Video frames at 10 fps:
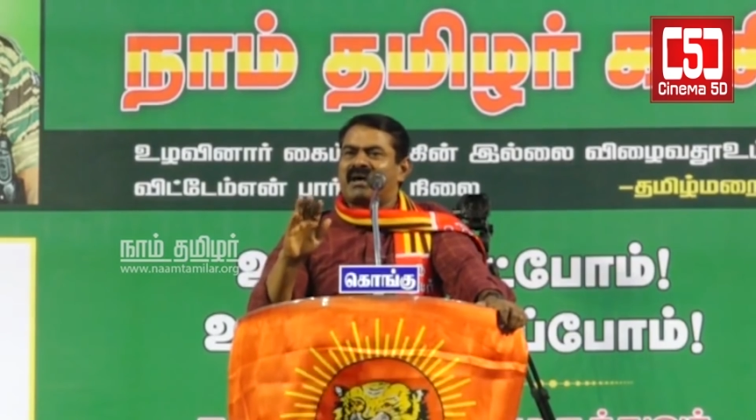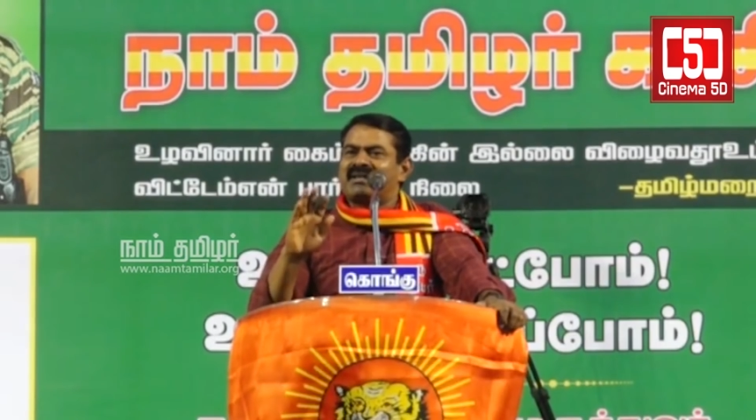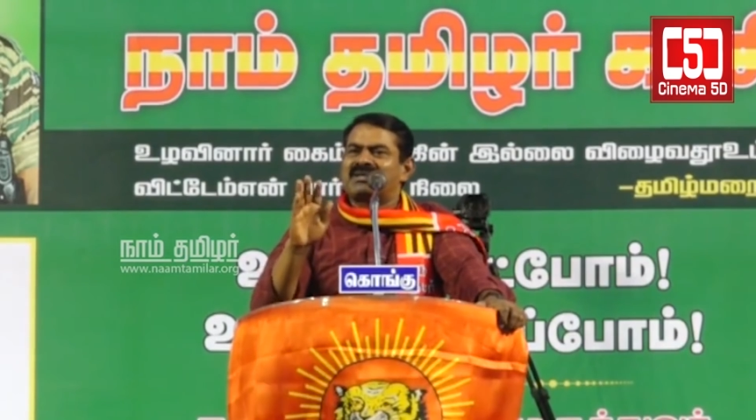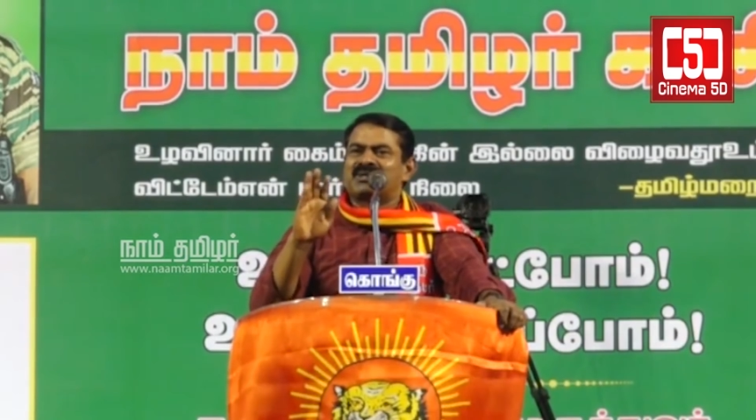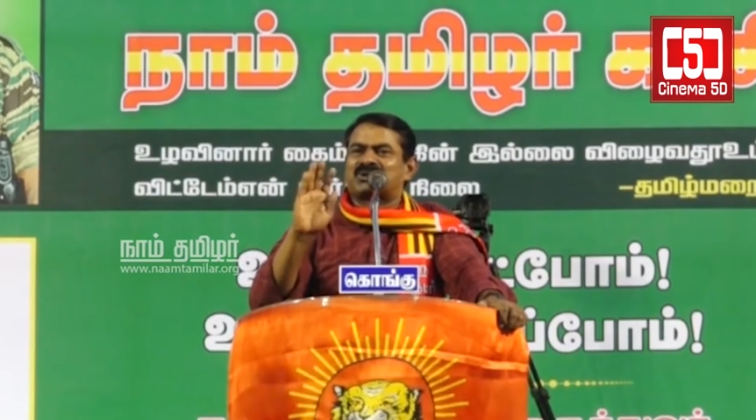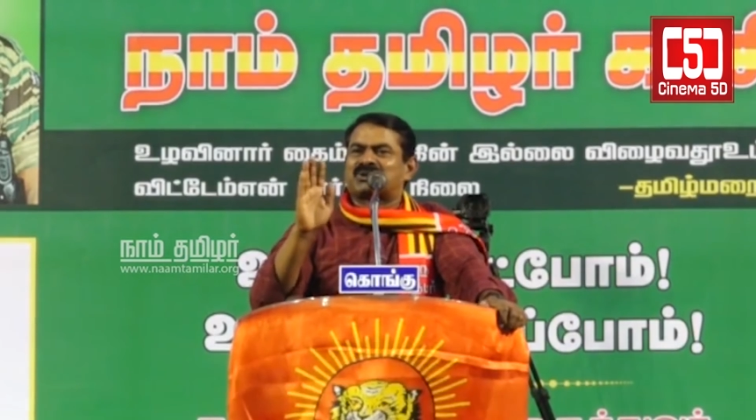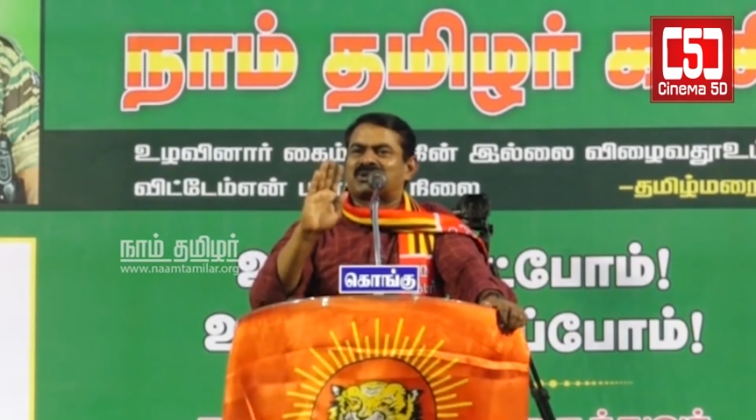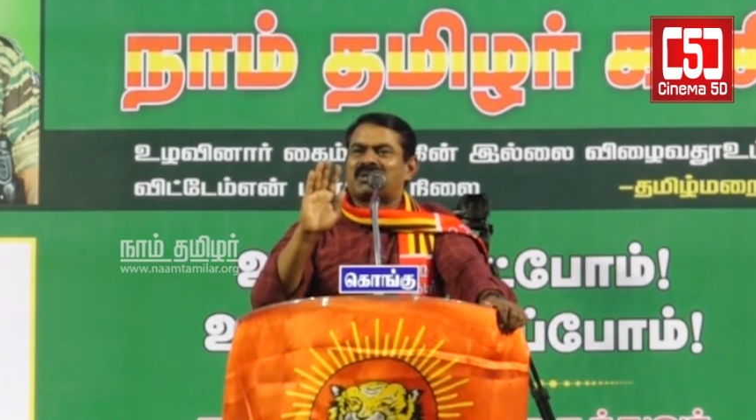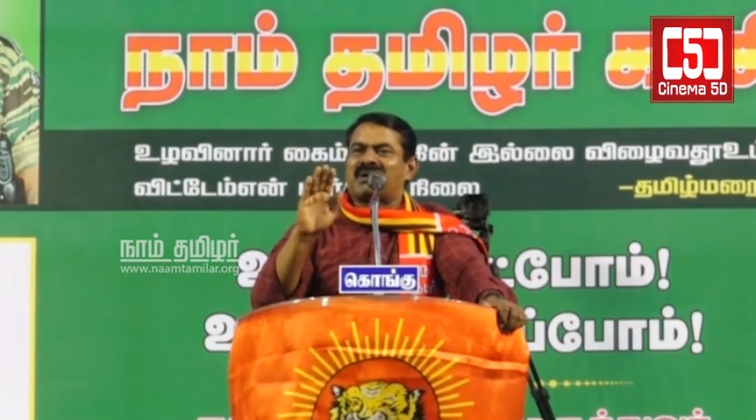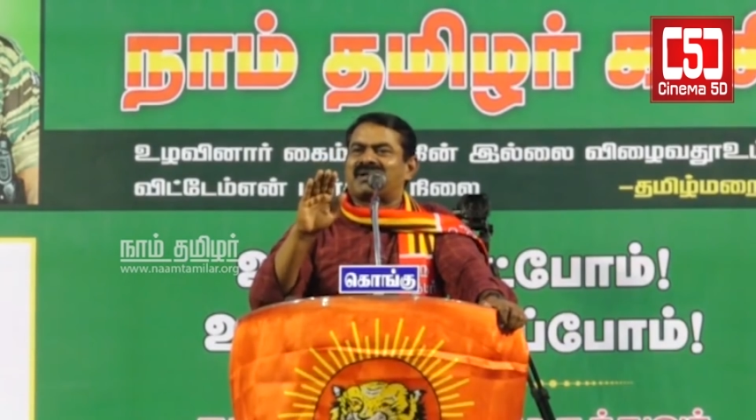மனிதனுக்கு
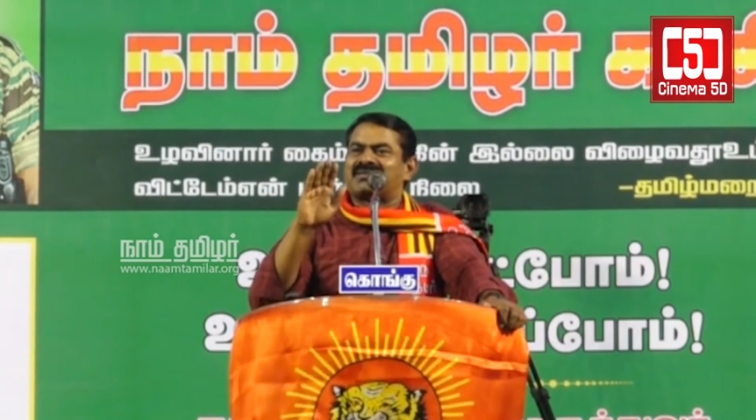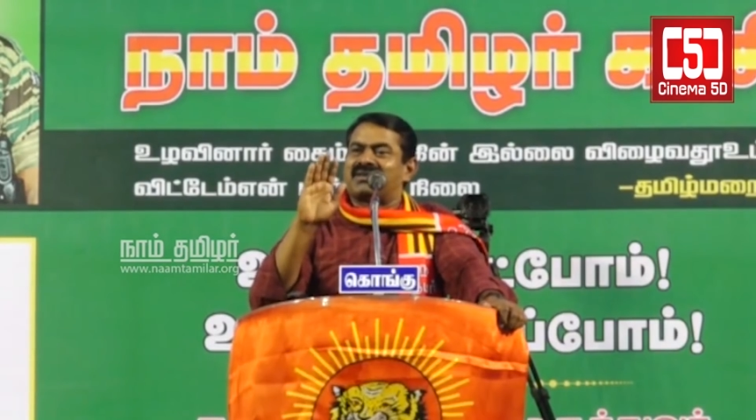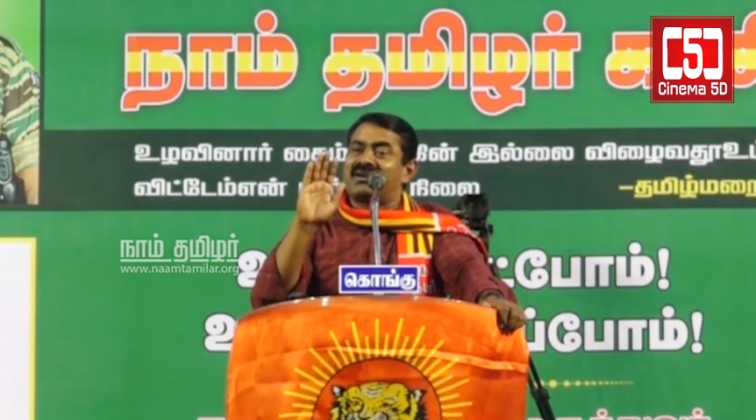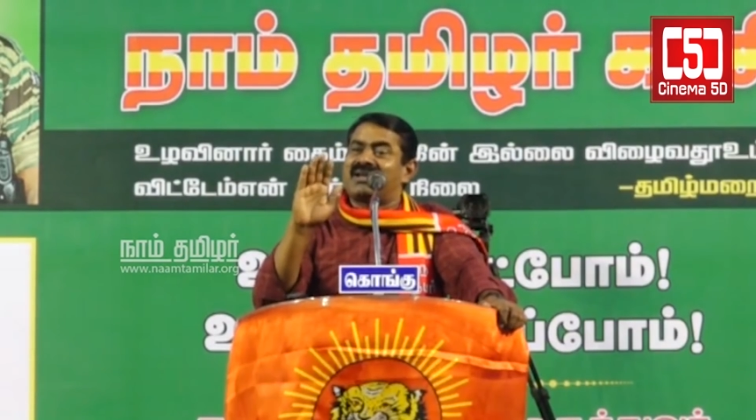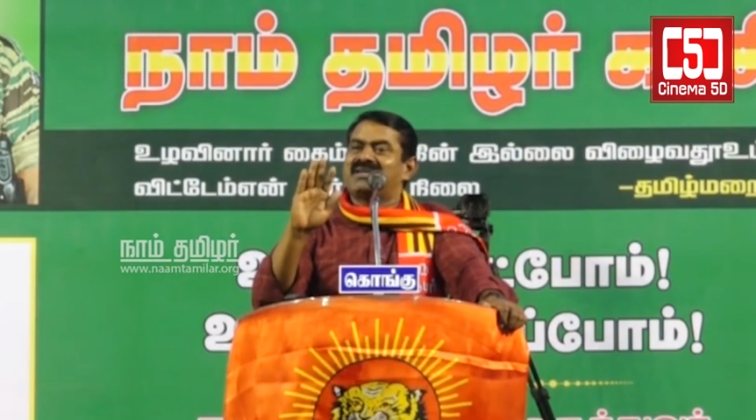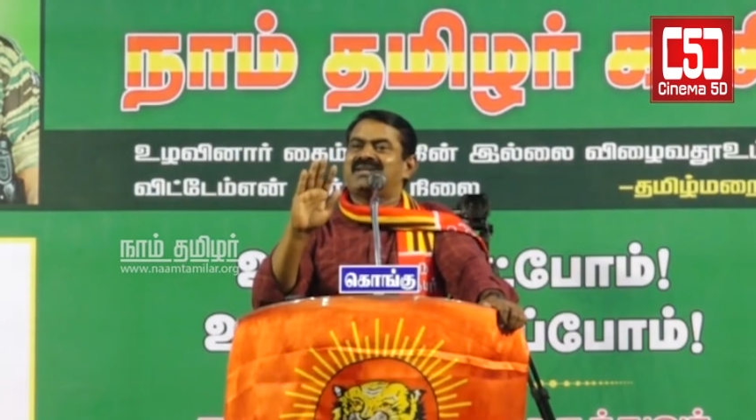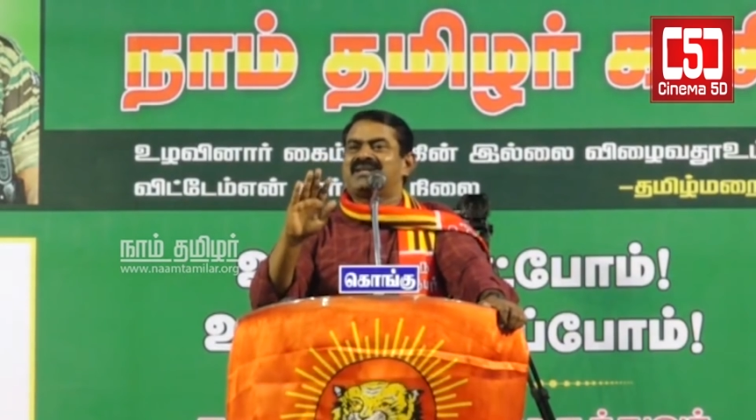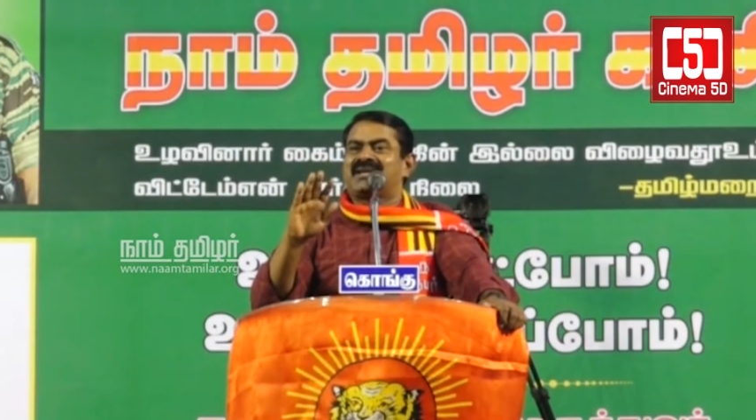சொந்தமானது இல்லை